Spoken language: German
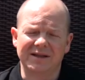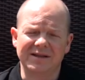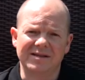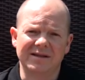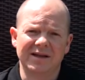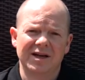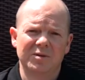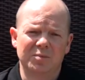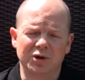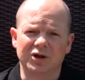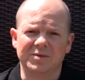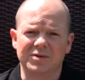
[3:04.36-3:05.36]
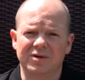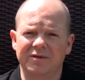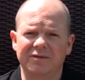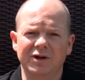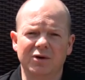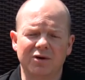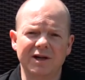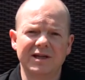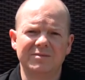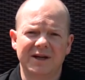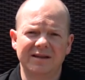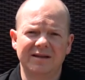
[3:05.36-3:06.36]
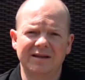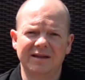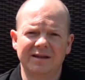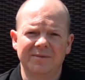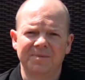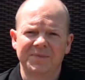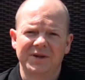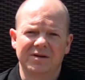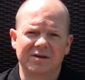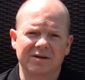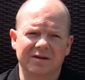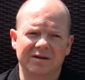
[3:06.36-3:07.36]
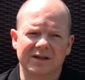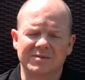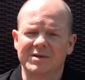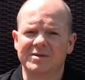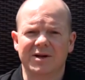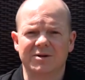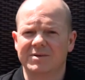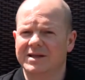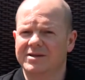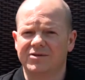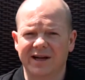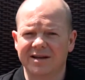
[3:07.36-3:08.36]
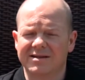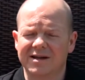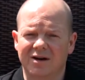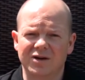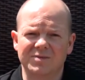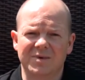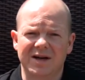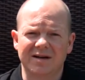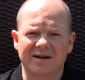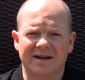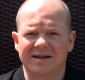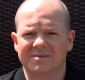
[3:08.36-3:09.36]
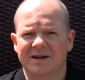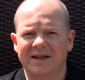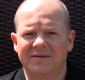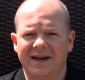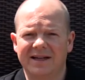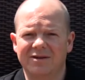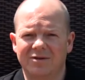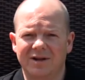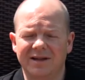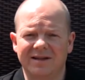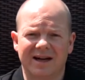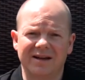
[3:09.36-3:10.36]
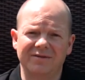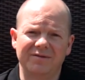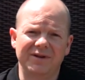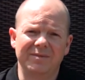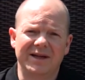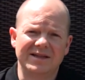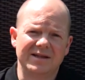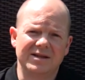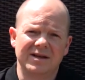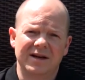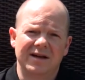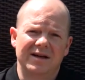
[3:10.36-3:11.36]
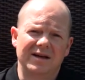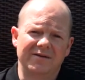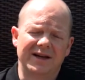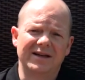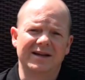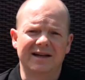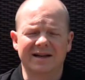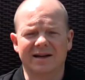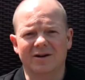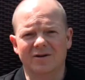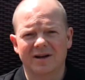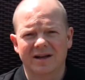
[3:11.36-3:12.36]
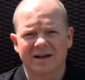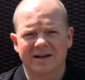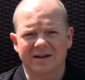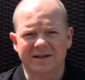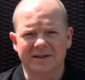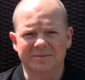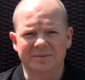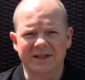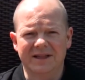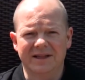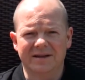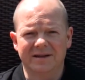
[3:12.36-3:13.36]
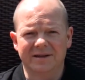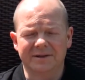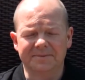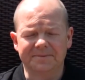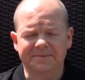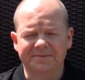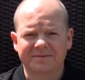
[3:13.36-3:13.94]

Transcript: diesen Put-Optionen? Wie rollt man die? Äh, dass man zum Beispiel ein Strangles daraus machen kann, dass man die weiterrollen kann, wie man sich eventuell auch ähm, mit den ähm,